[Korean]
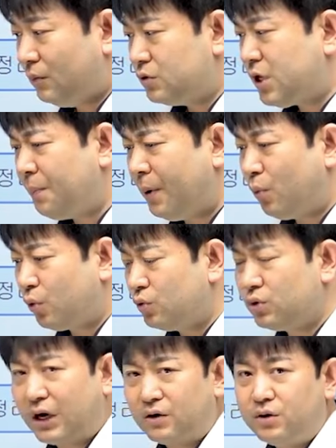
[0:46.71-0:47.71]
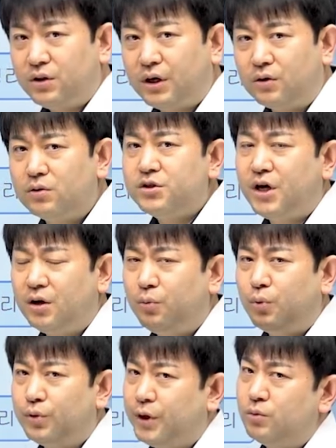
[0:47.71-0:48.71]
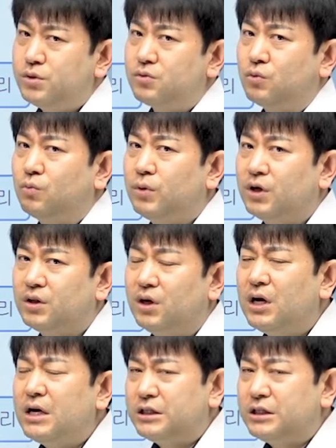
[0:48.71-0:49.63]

생판 모르는 단어인데 그걸 책을 보고 내 혼자서 공부한다?